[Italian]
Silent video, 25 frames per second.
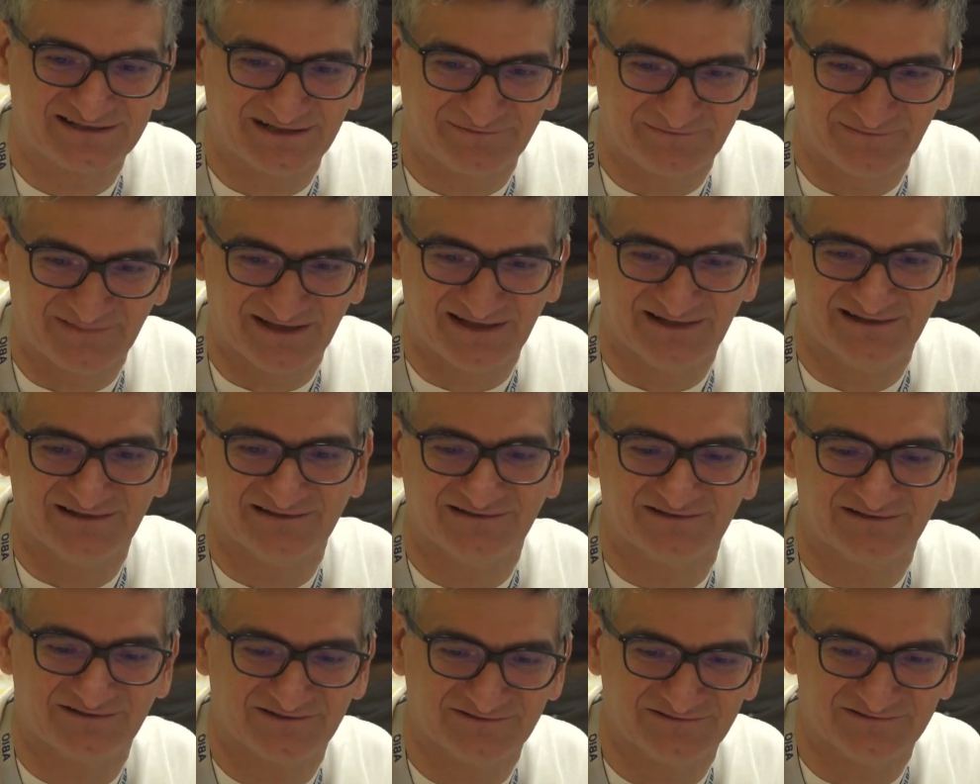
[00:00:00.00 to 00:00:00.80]
più
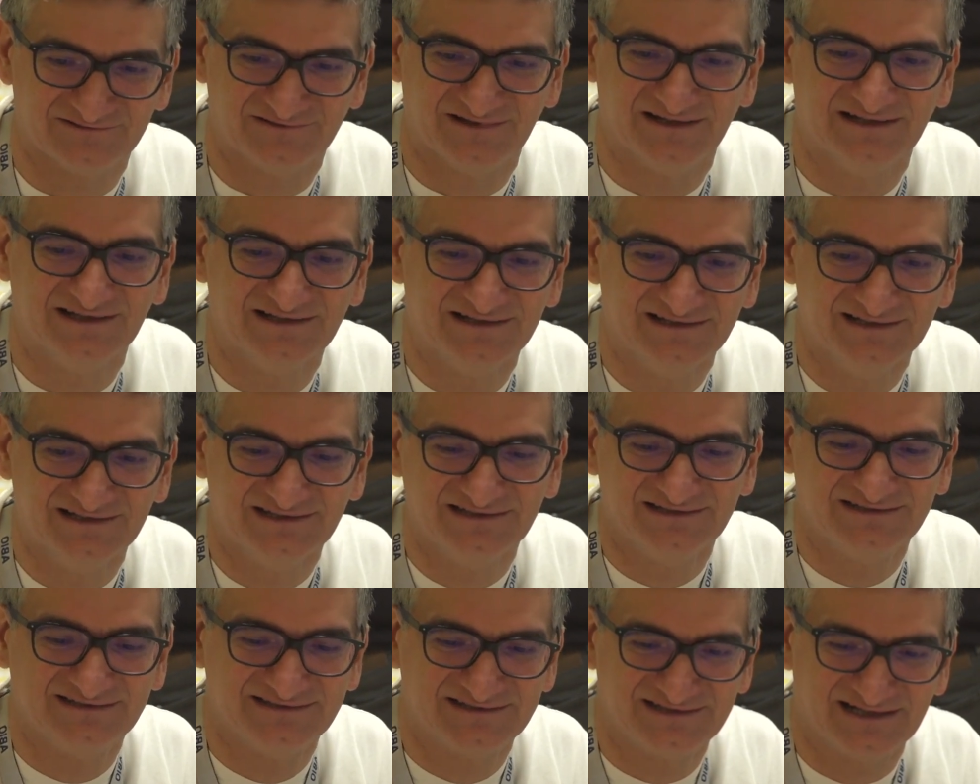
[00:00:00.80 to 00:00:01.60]
vivibile e
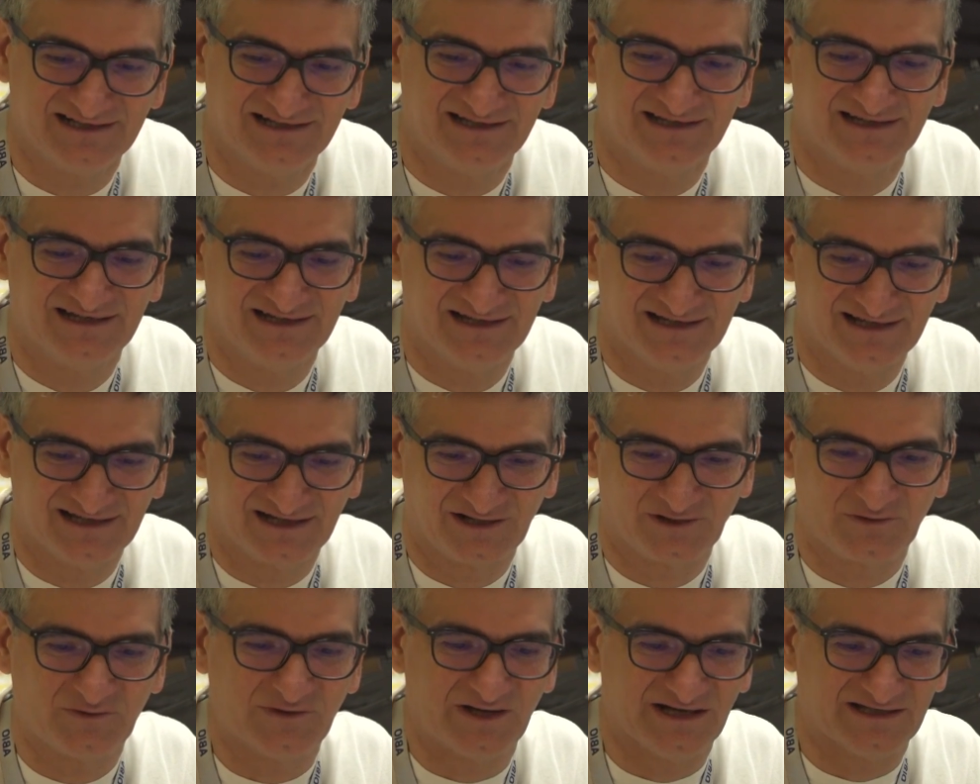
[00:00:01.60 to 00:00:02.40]

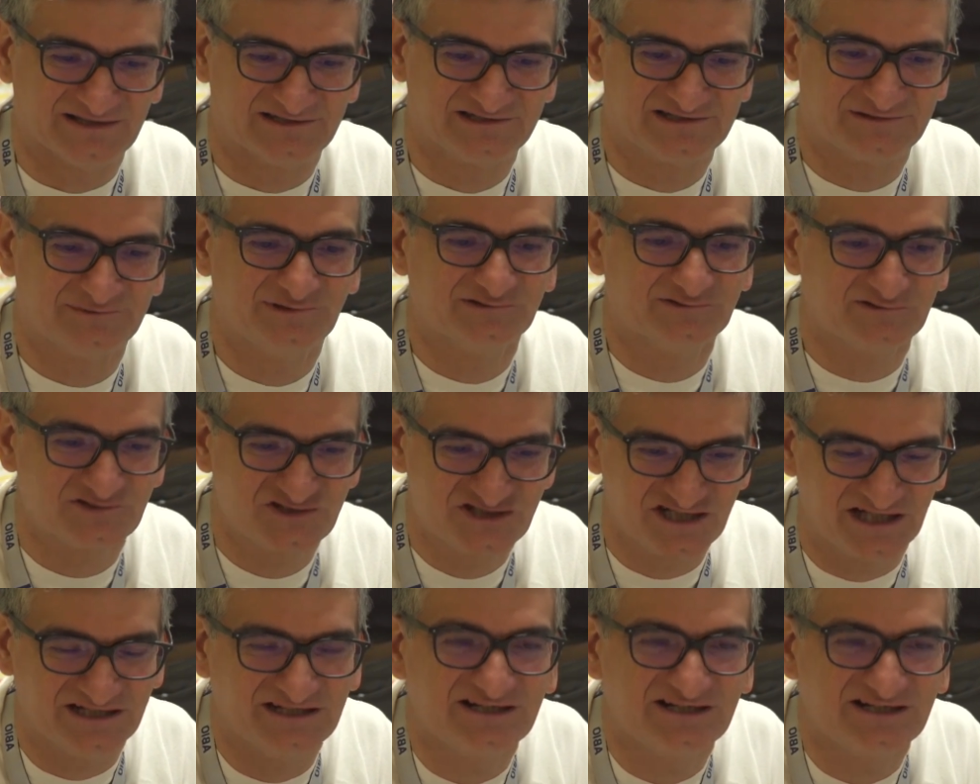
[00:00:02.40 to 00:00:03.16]
a ricreare